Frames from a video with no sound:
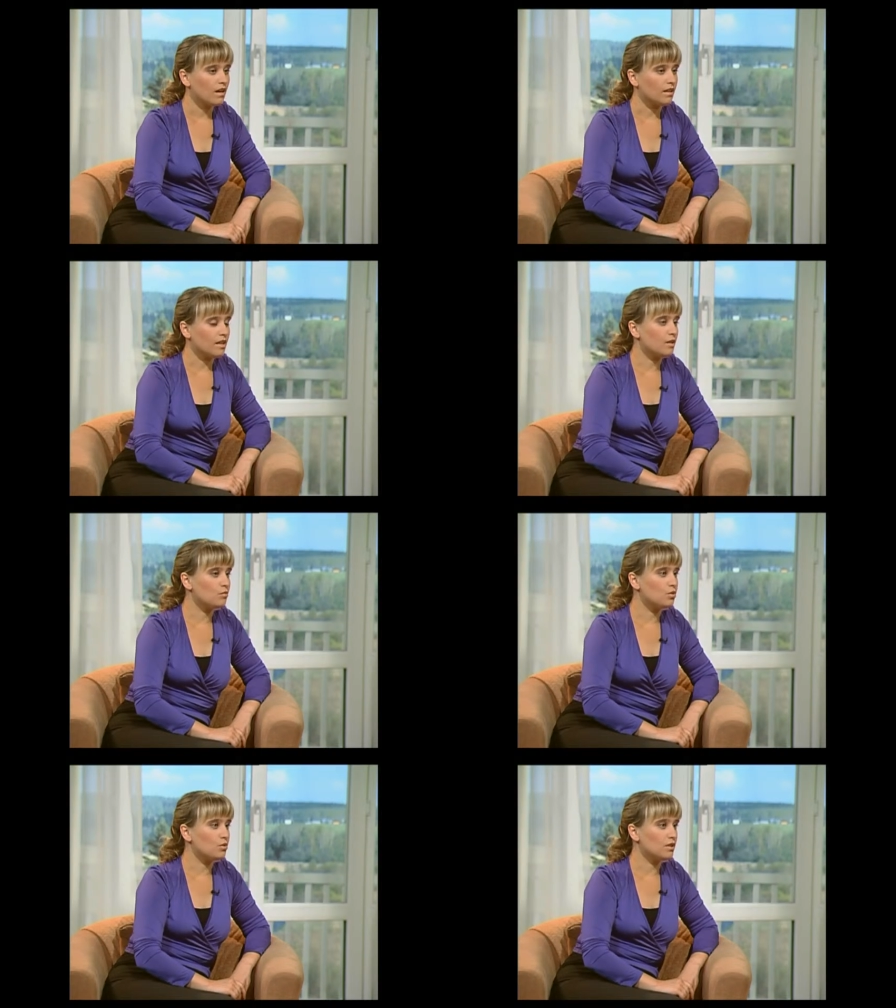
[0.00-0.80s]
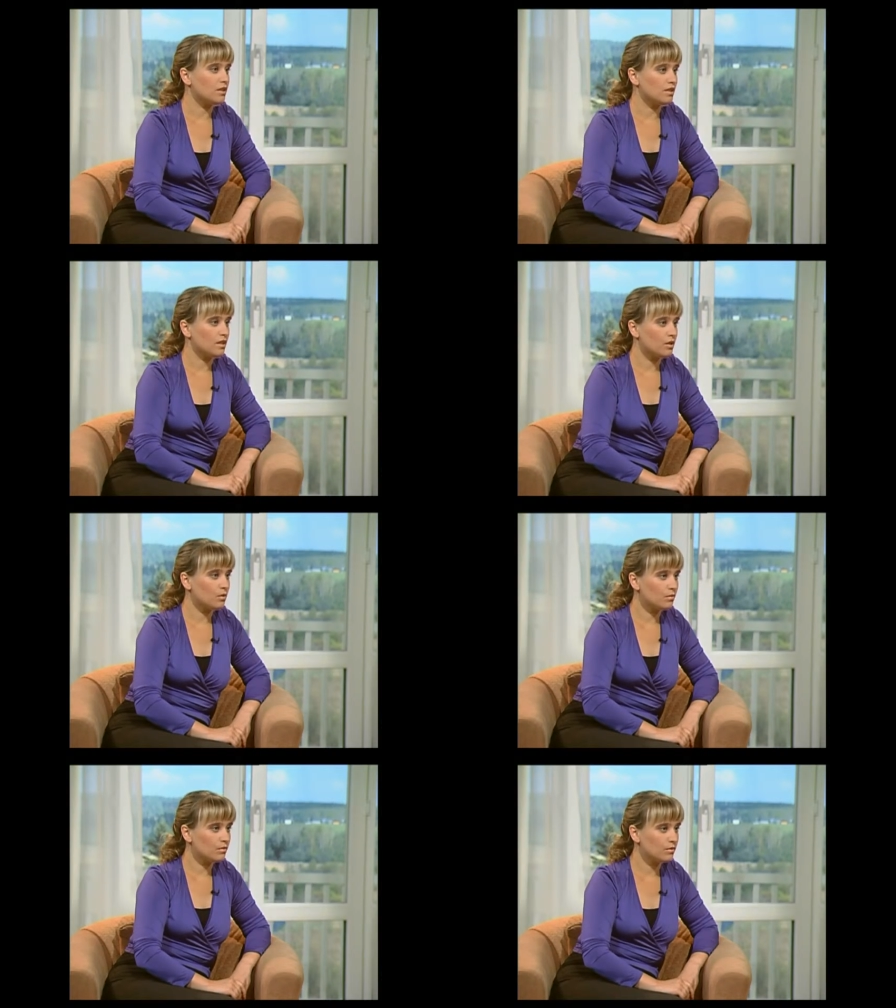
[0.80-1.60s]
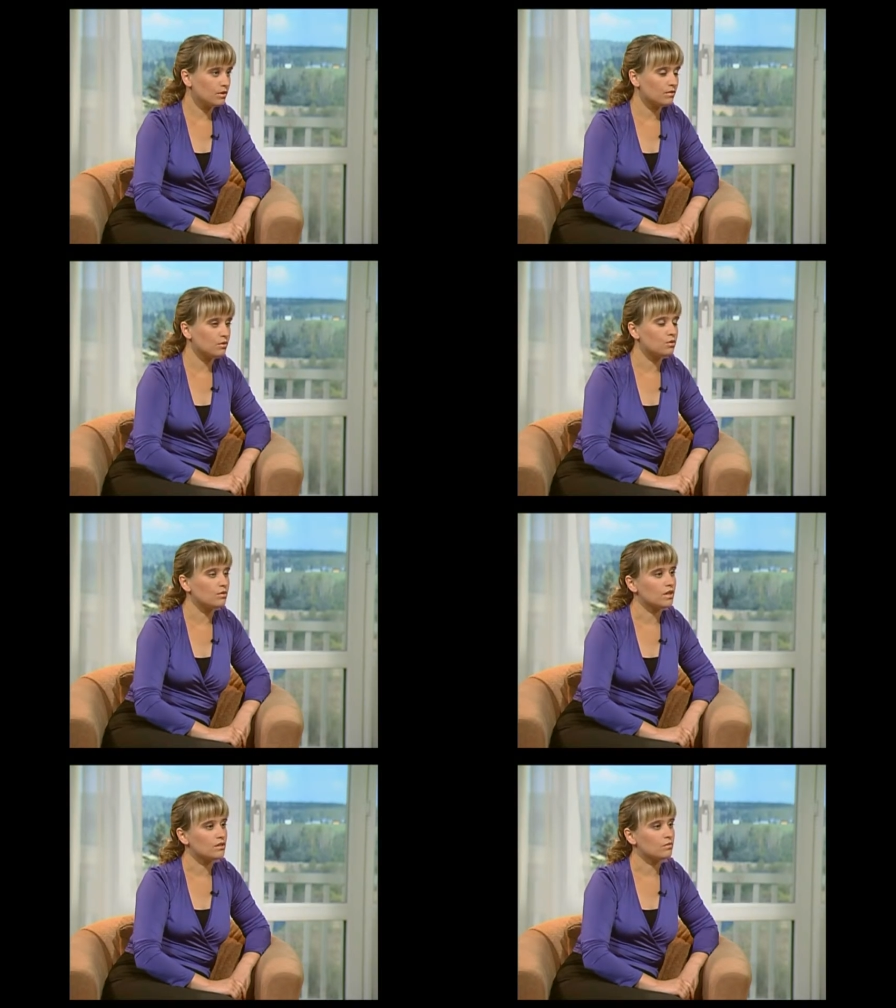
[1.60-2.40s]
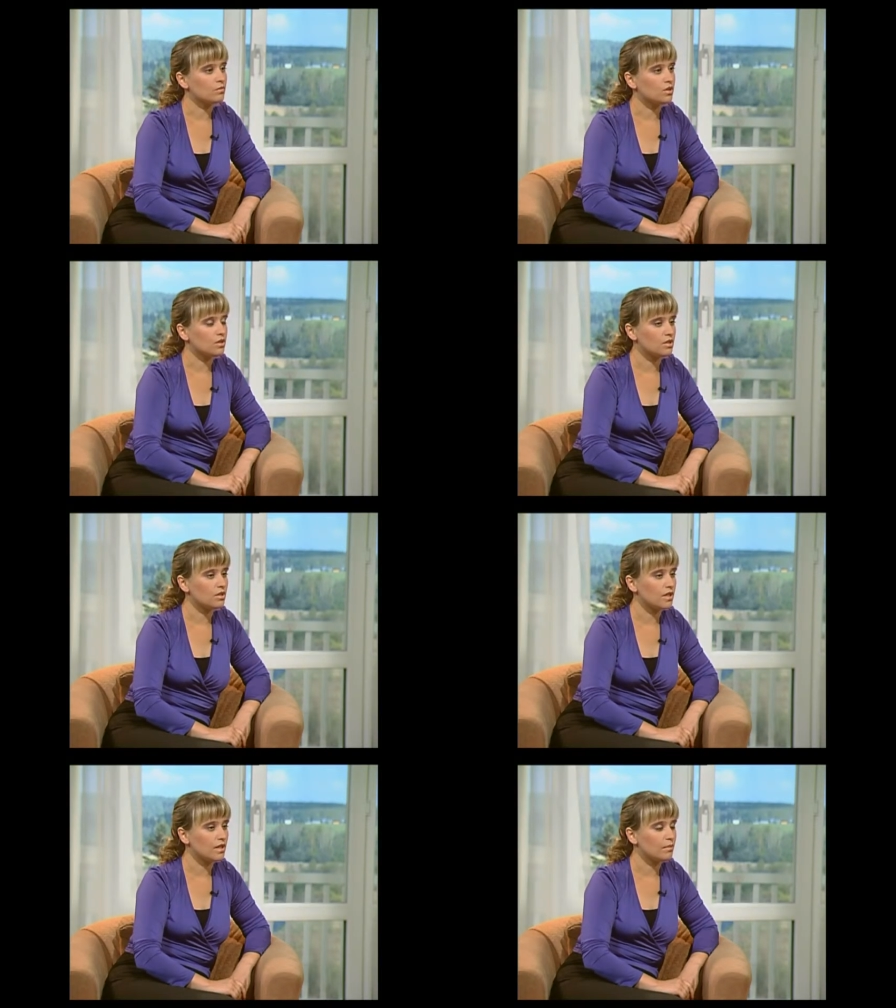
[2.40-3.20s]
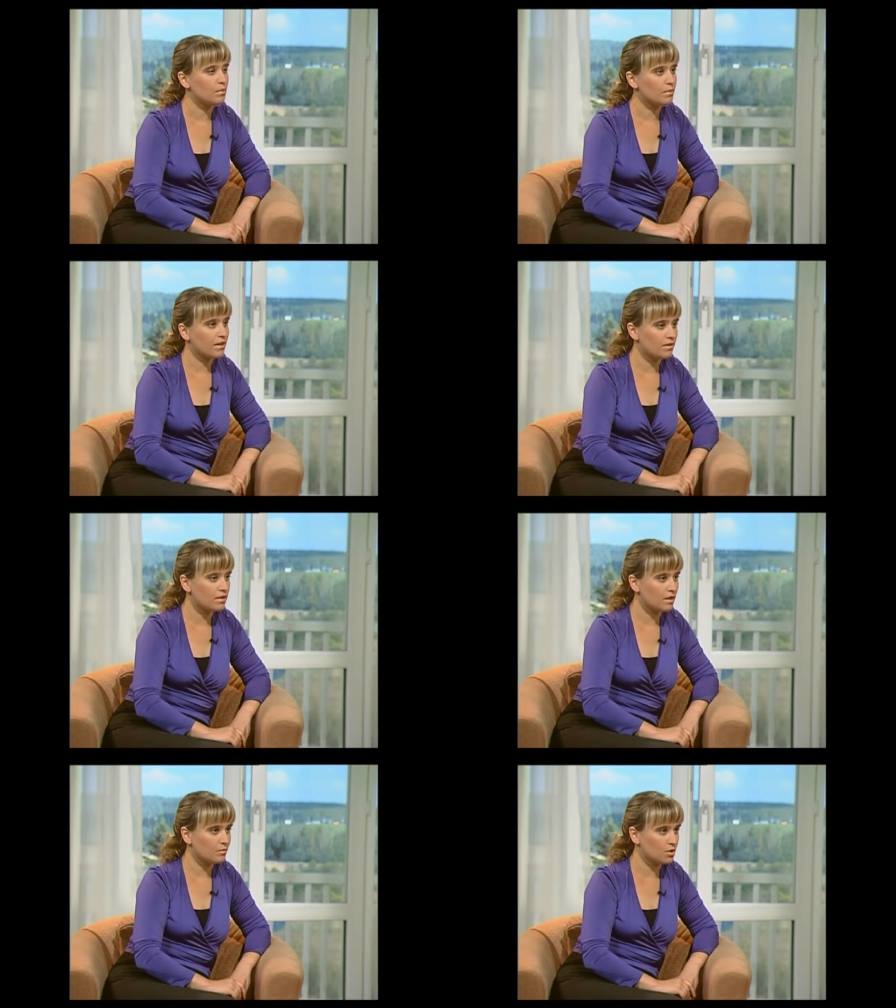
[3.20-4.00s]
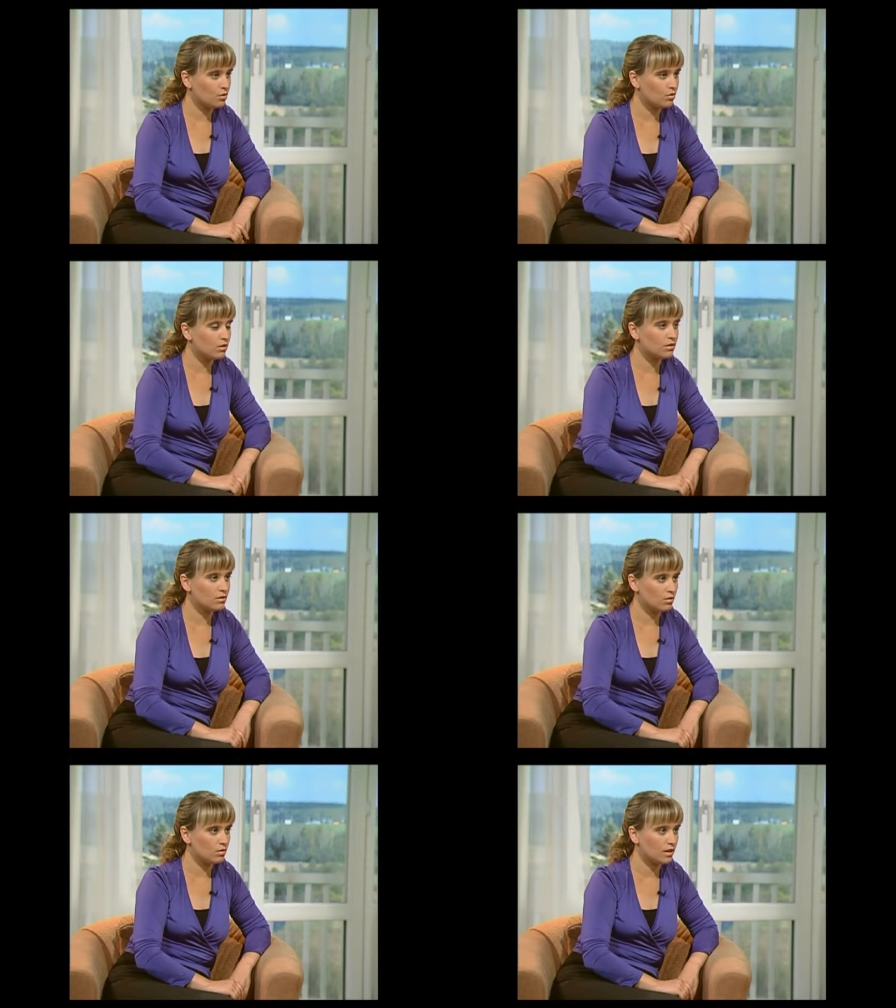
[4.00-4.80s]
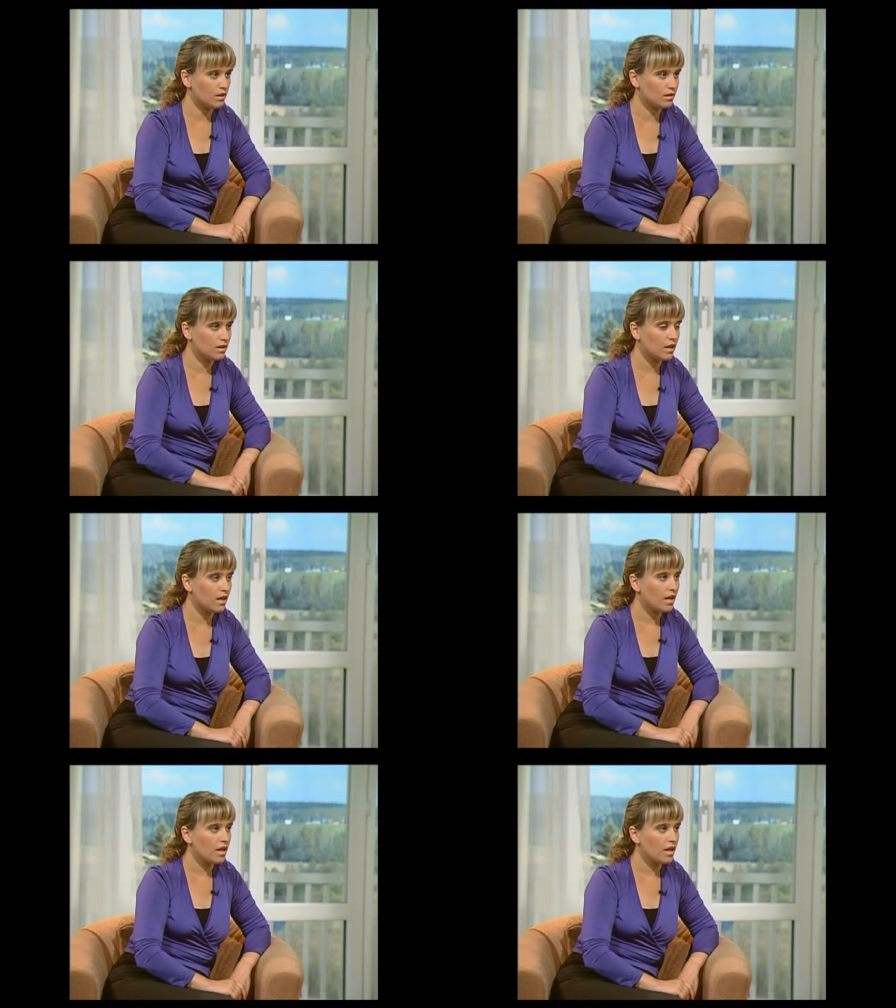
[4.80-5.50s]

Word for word: Я работаю секретарем а, в государственном учреждении, а по профессии я психолог-консультант.